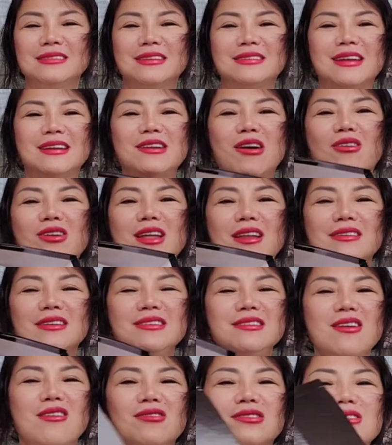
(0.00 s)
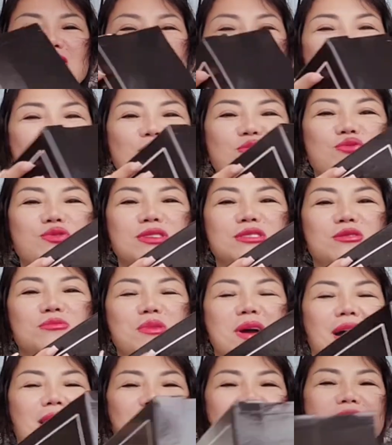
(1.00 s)
thành ra đó là lý do cứ còn để nguyên trong
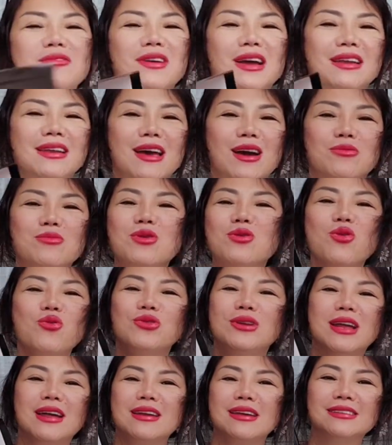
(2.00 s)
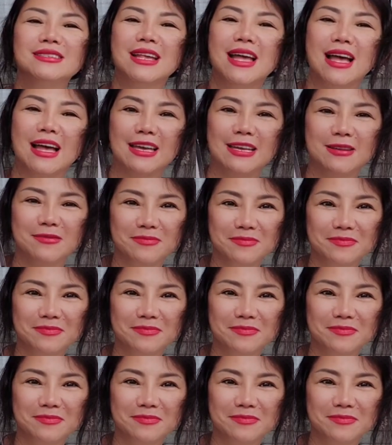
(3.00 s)
hộp như vậy nè không có khui ra để xài